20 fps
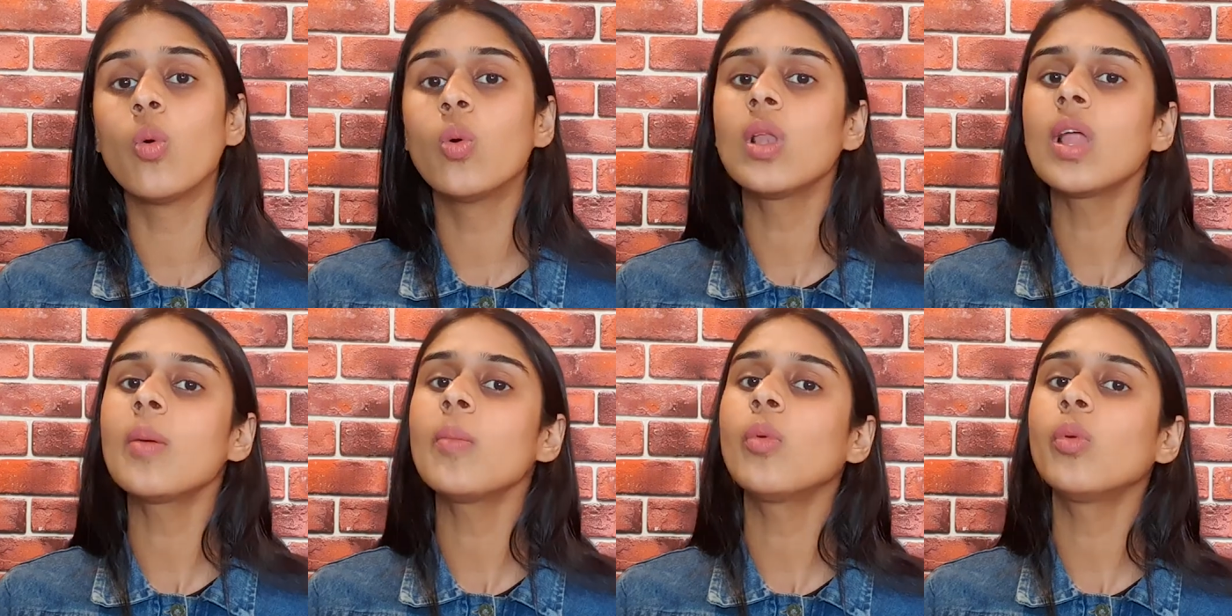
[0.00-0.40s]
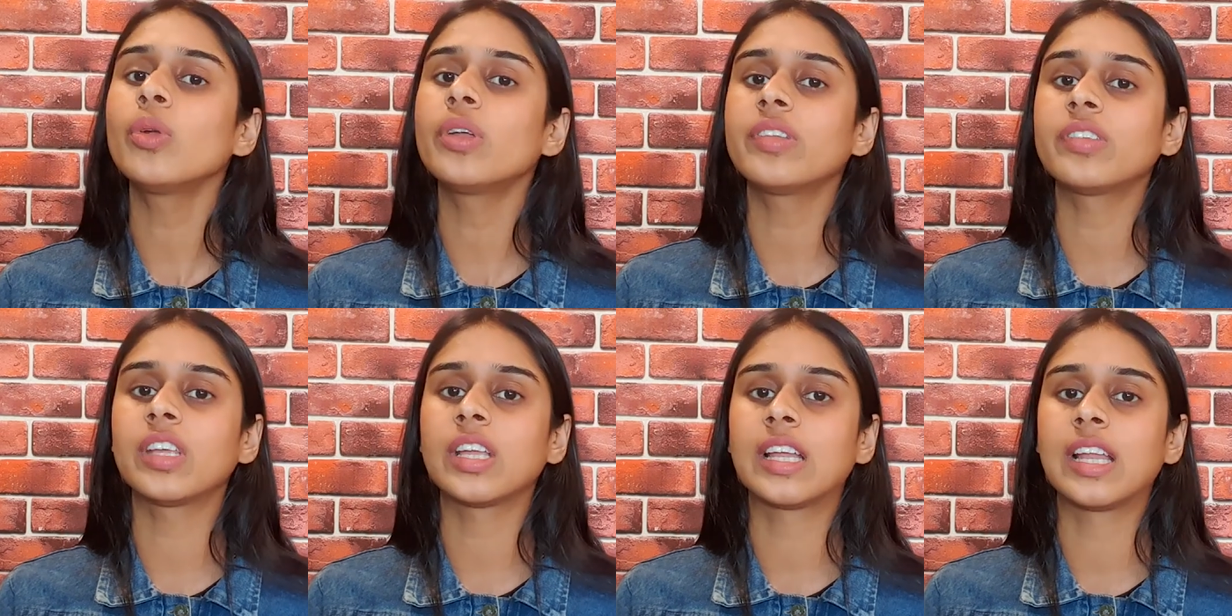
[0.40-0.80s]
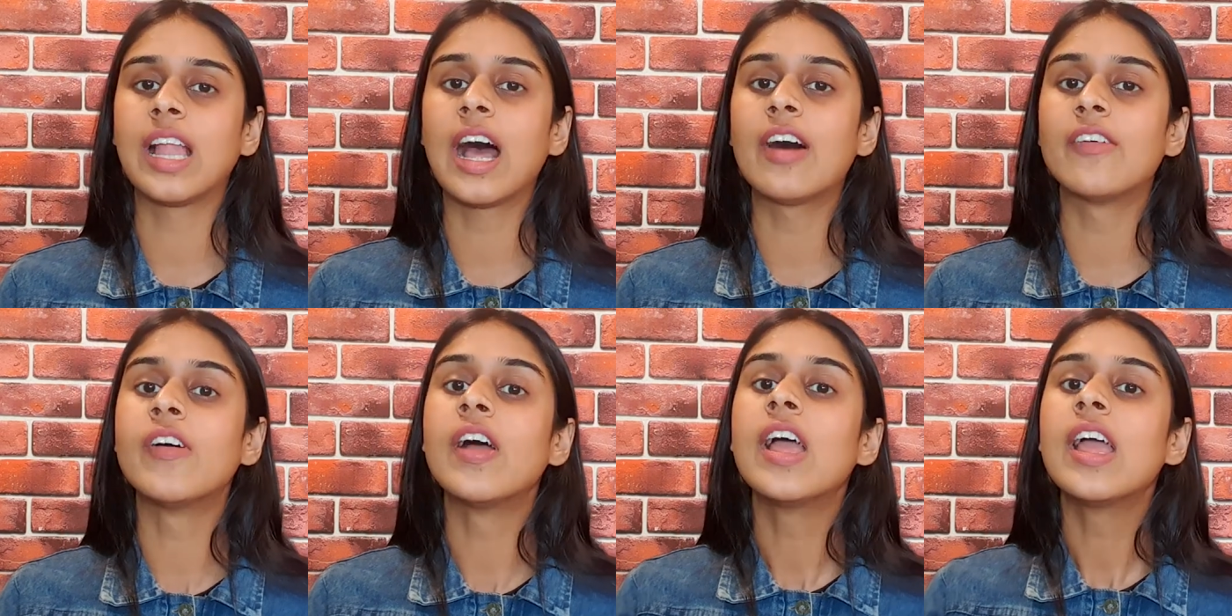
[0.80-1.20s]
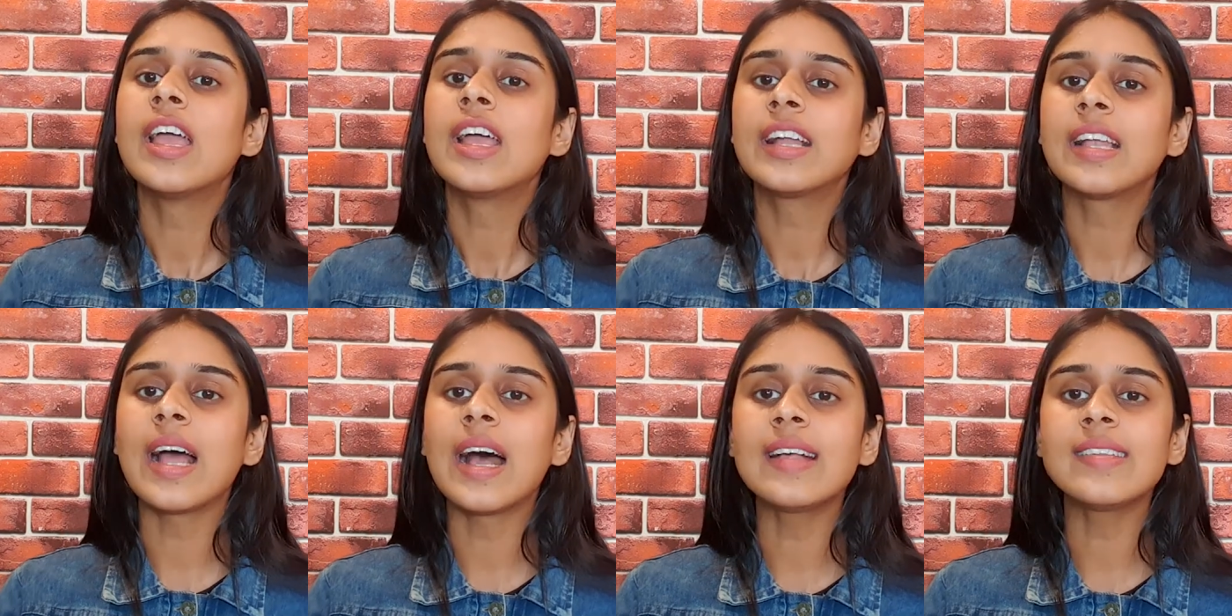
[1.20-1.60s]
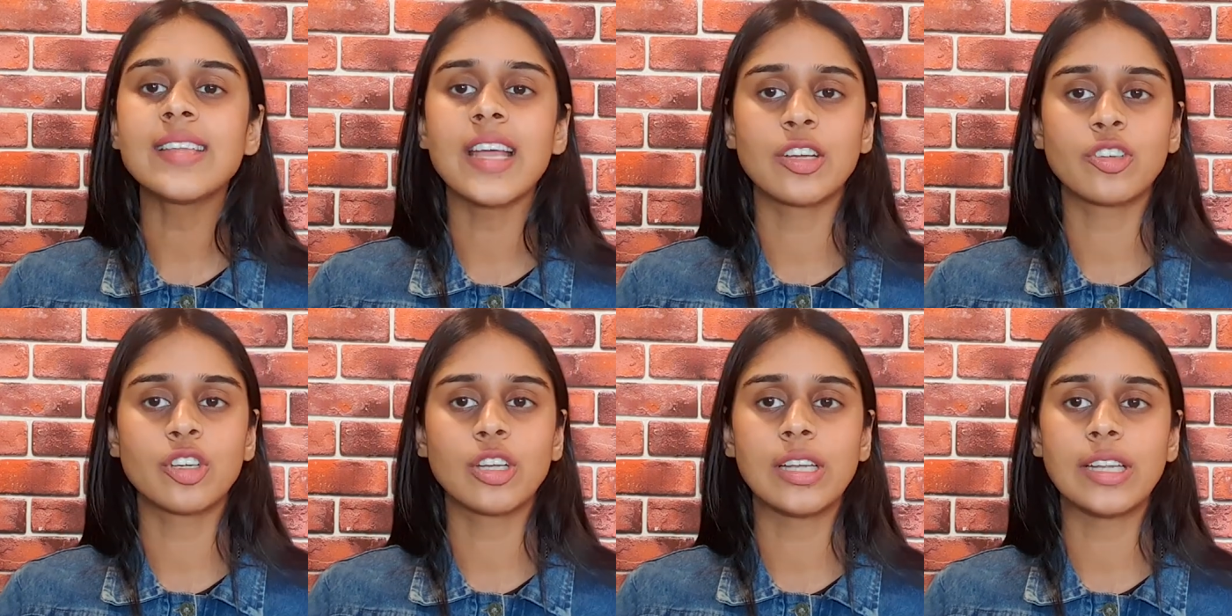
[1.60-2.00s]
ओला मोटर्स के खिलाफ क्लास
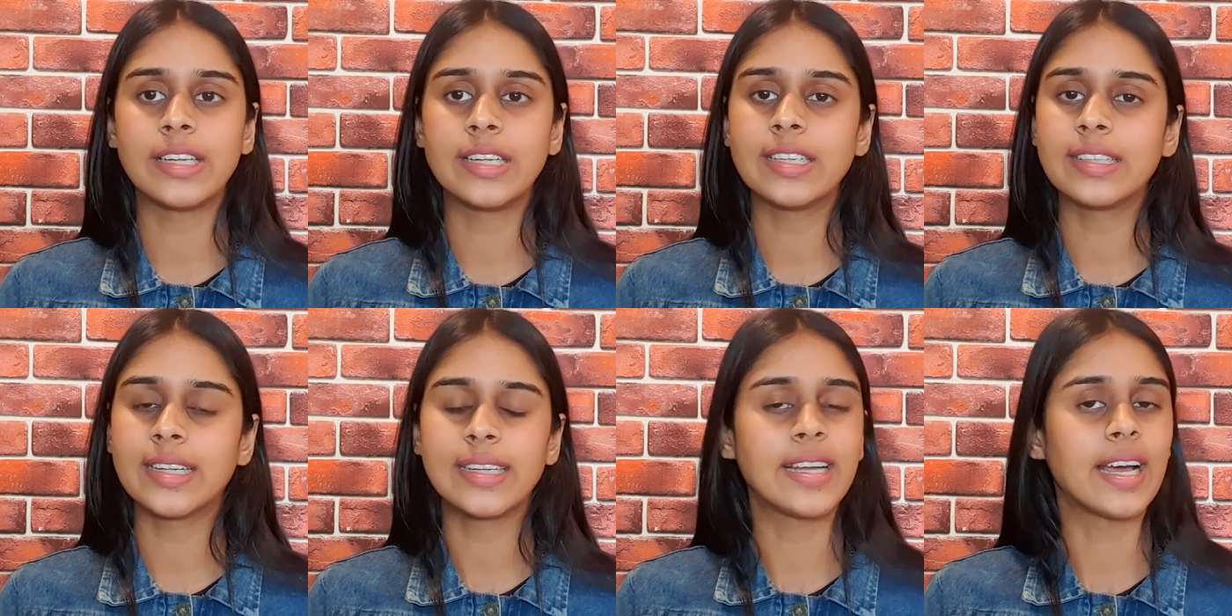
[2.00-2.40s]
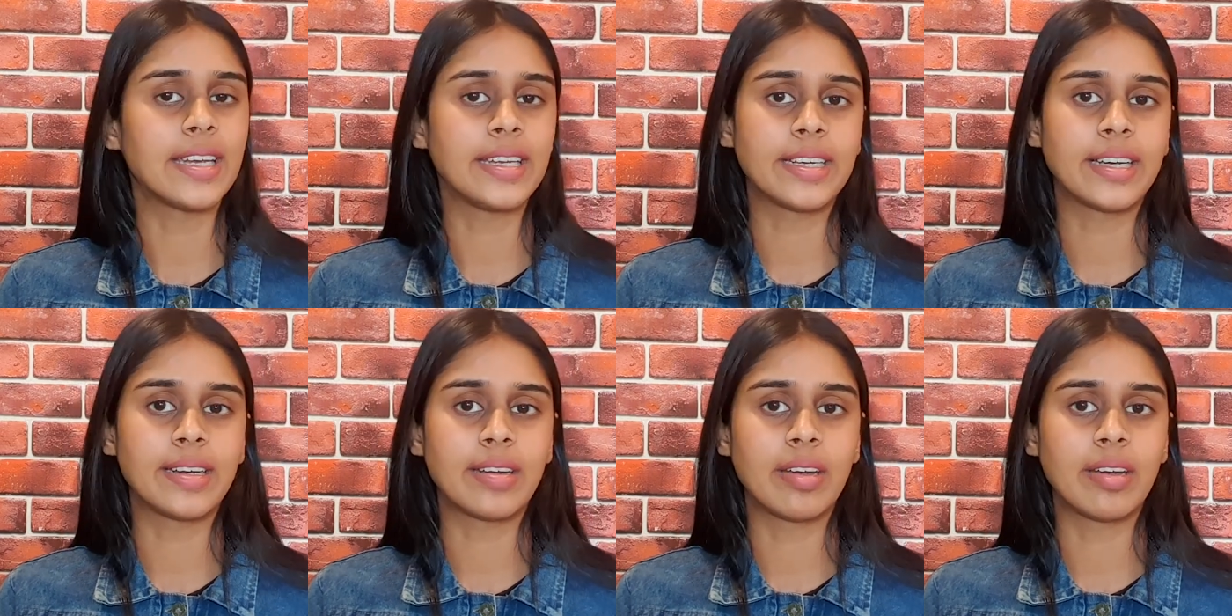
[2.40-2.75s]
एक्शन लेने की तैयारी कर